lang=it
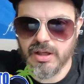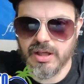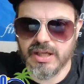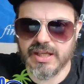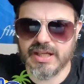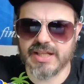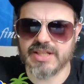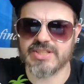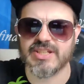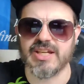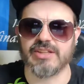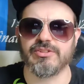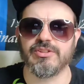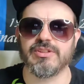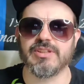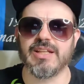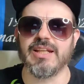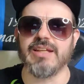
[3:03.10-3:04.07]
Era
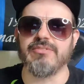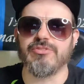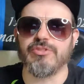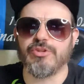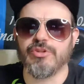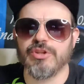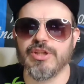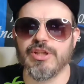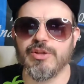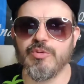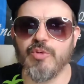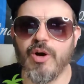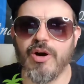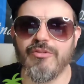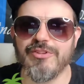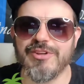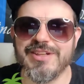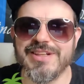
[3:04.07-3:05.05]
cascato il telefono, il
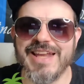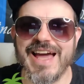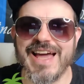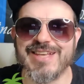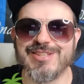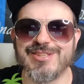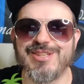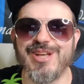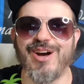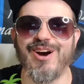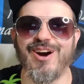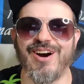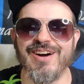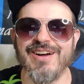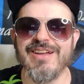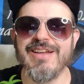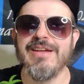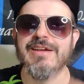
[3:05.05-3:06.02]
nuovo innesto